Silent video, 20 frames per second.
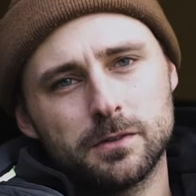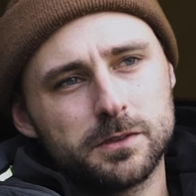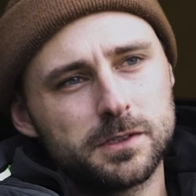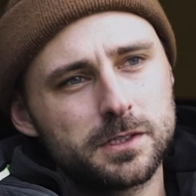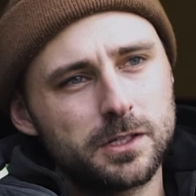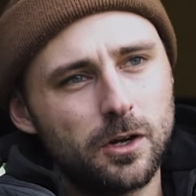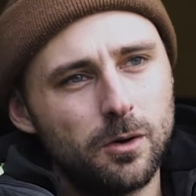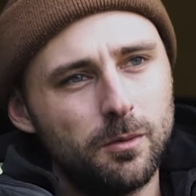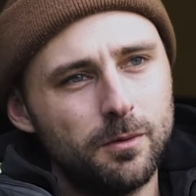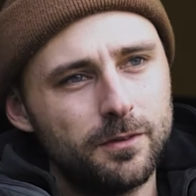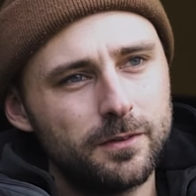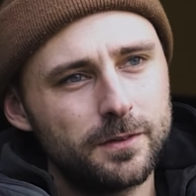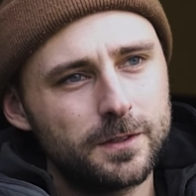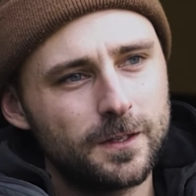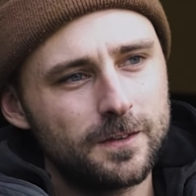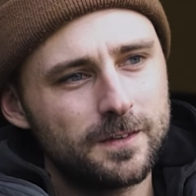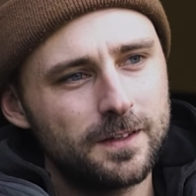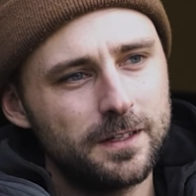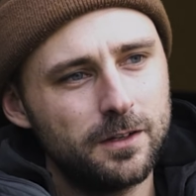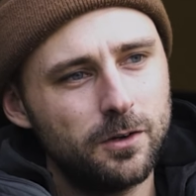Und ich glaube,
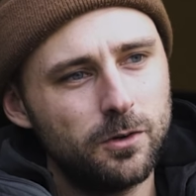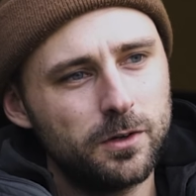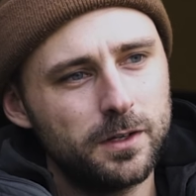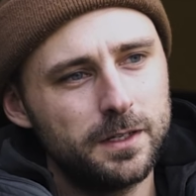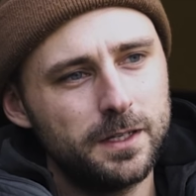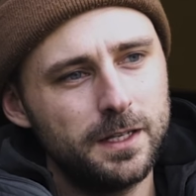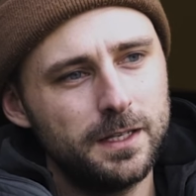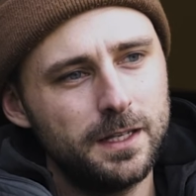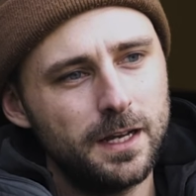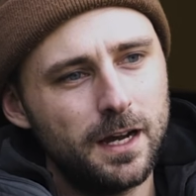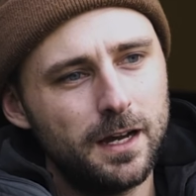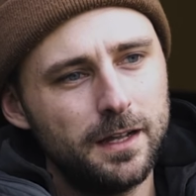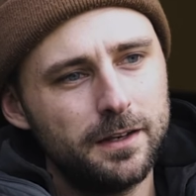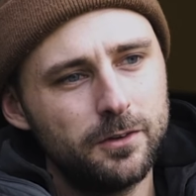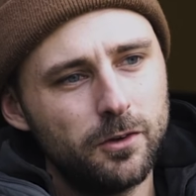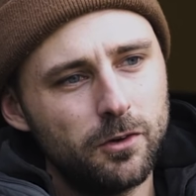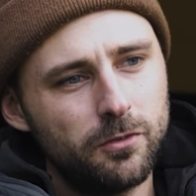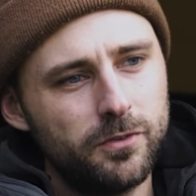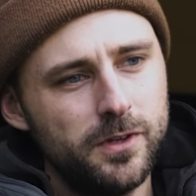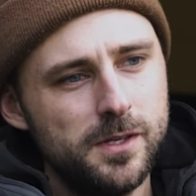dass halt auch in den Jahren
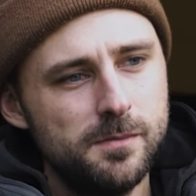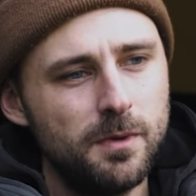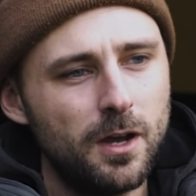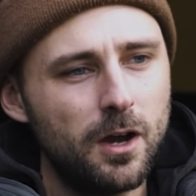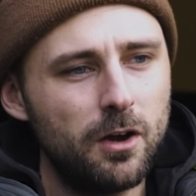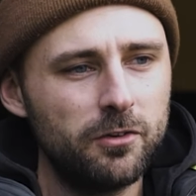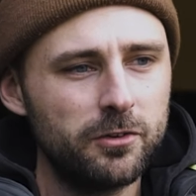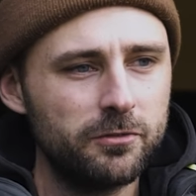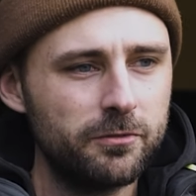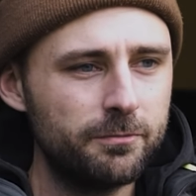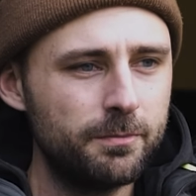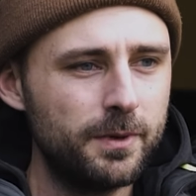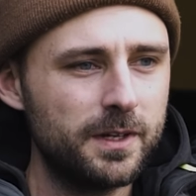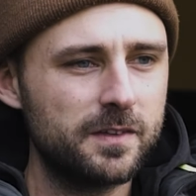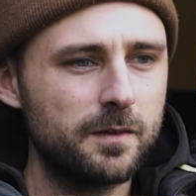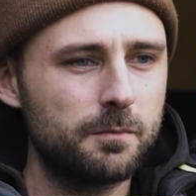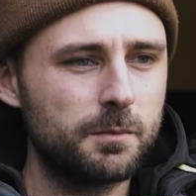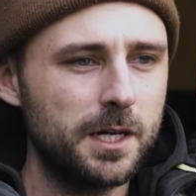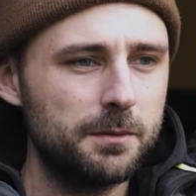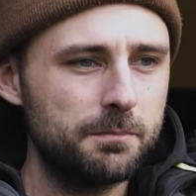noch viel mehr
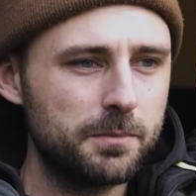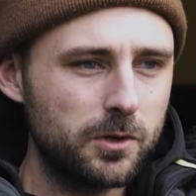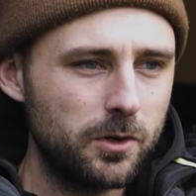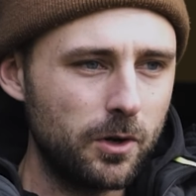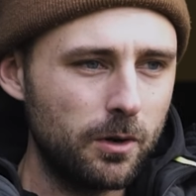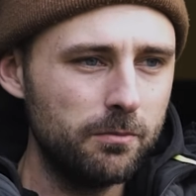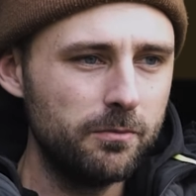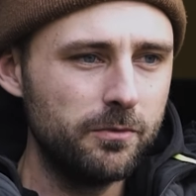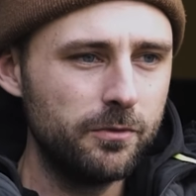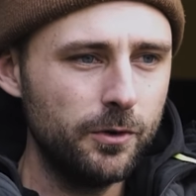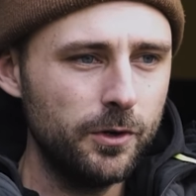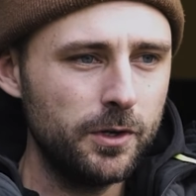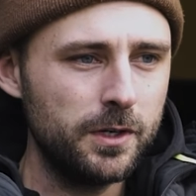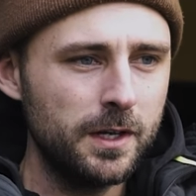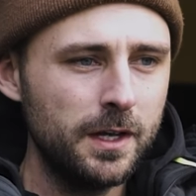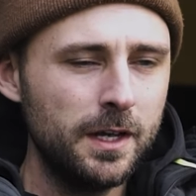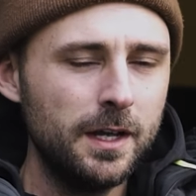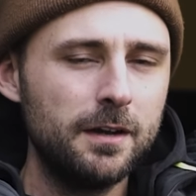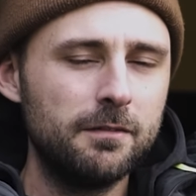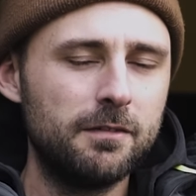Aufmerksamkeit bekommen wird,
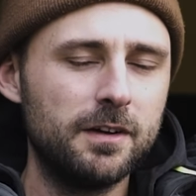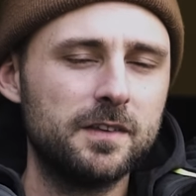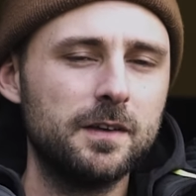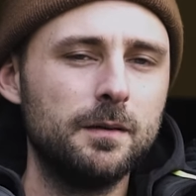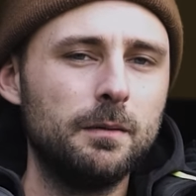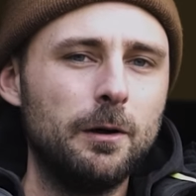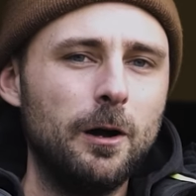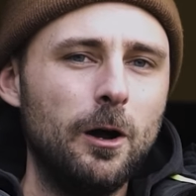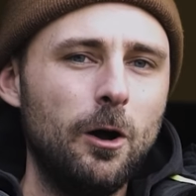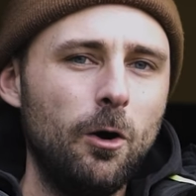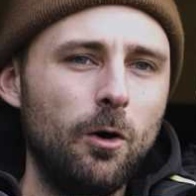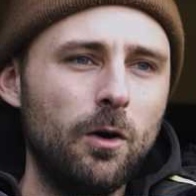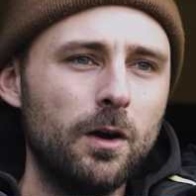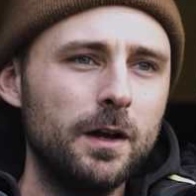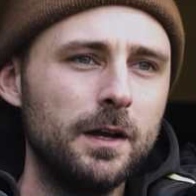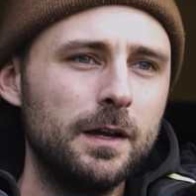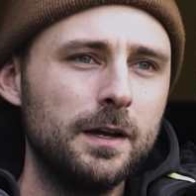was aber auch